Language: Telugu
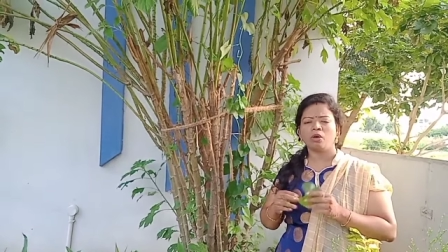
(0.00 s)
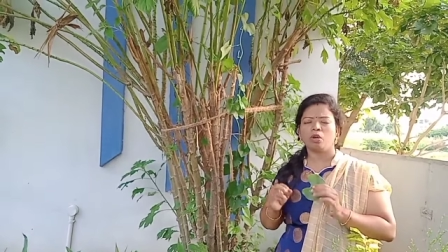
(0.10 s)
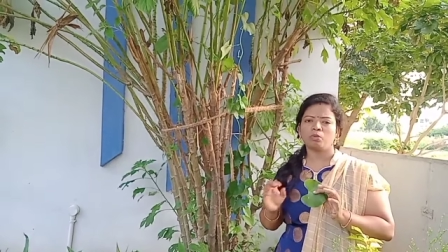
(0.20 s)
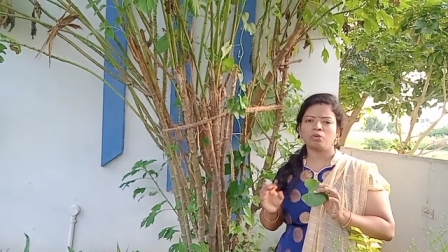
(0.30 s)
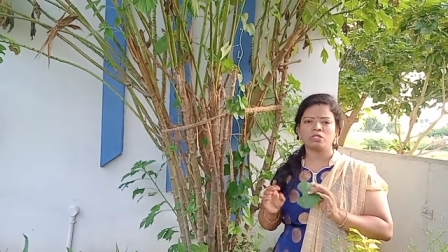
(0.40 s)

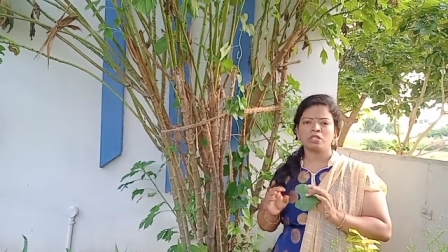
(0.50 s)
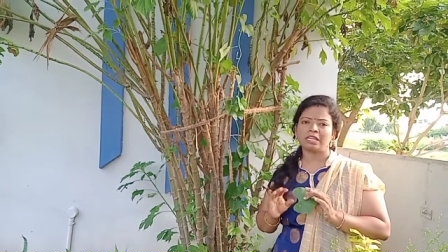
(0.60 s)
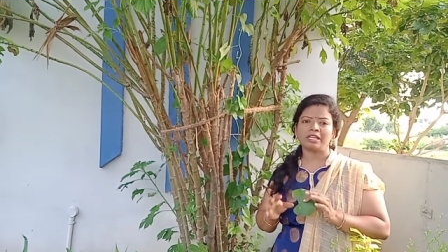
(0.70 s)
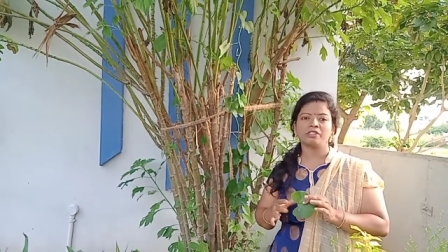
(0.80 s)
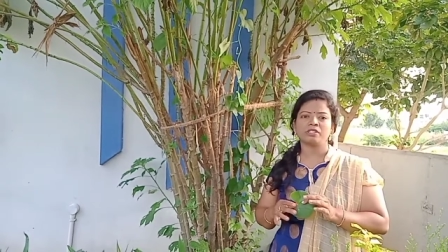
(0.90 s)
ఆల్మోస్ట్ అది
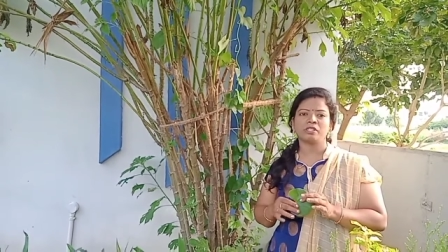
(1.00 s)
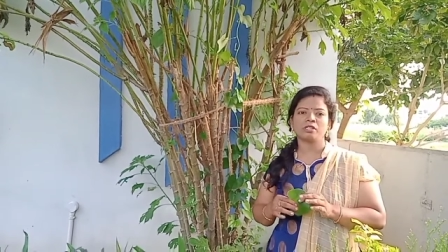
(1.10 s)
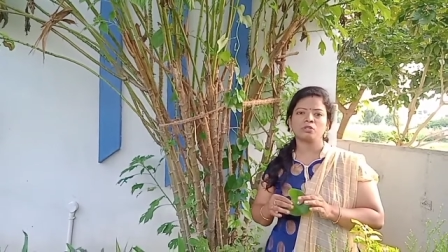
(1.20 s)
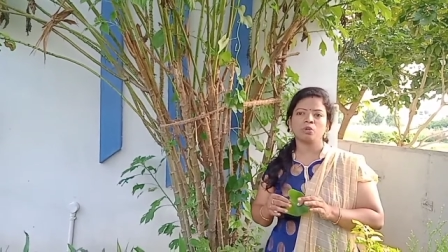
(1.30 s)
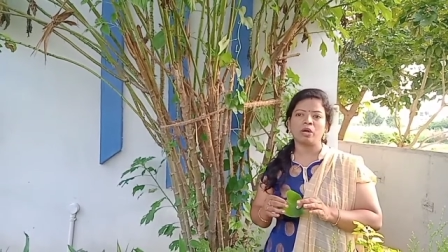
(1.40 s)
క్లియర్ చేస్తుంది
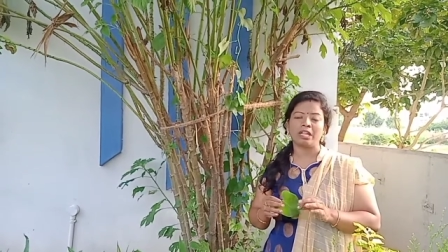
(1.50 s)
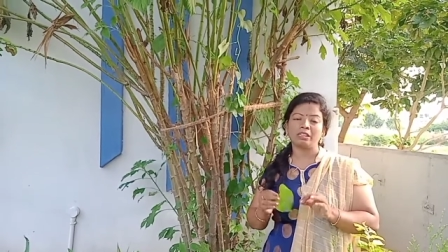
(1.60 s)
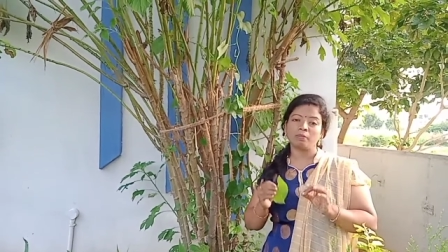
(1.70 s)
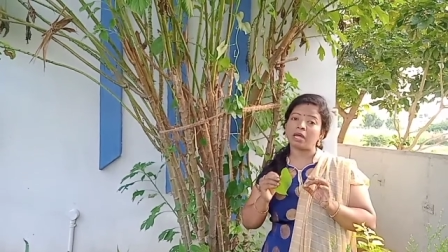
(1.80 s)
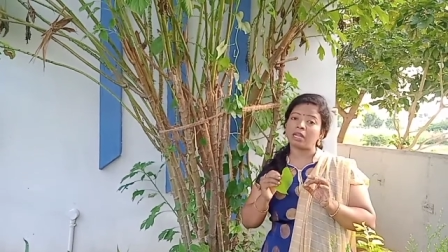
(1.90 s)
సో
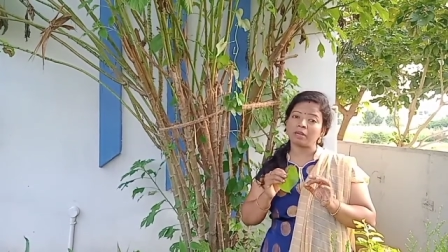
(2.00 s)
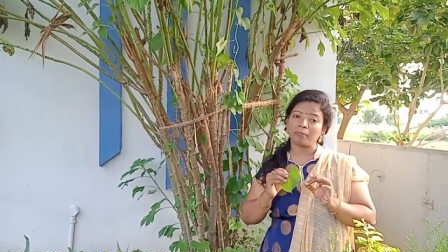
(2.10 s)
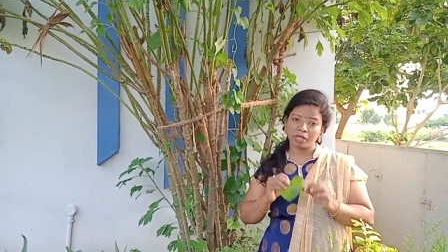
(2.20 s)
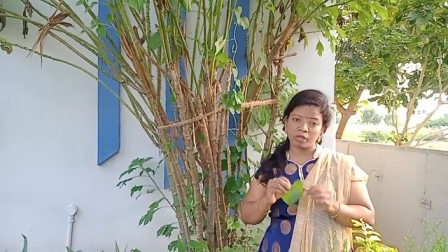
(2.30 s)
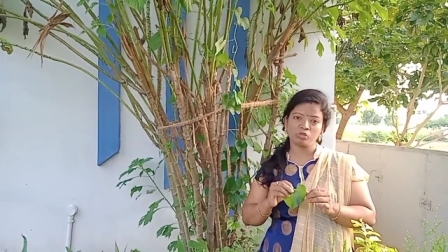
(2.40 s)
హెల్త్
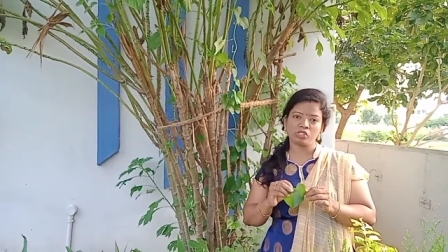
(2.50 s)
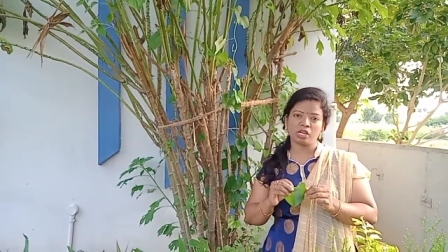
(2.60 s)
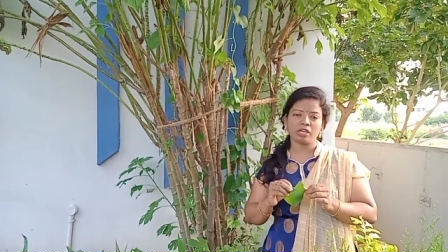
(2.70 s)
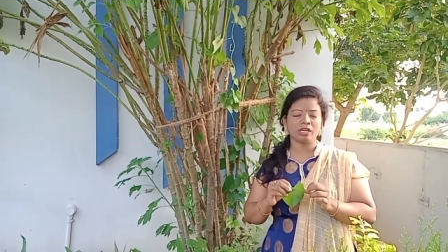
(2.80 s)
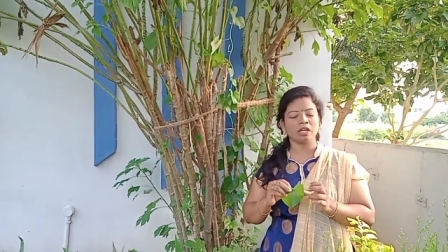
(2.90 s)
బాగాలేనప్పుడే యూస్
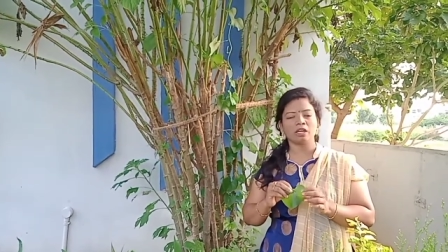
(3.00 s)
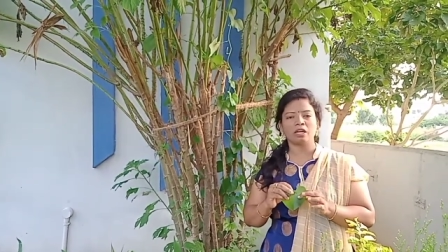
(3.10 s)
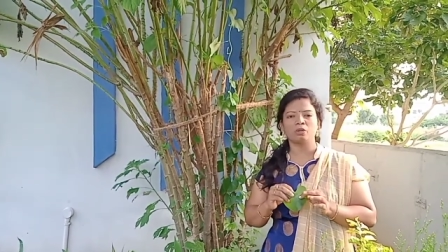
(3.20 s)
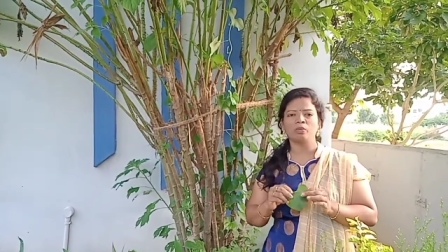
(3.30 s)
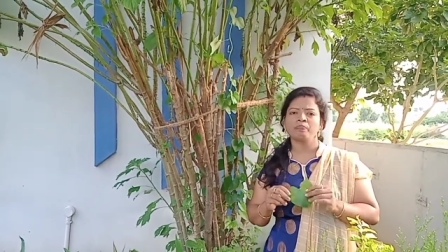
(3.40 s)
చేయాలంటే ఇలా కాదు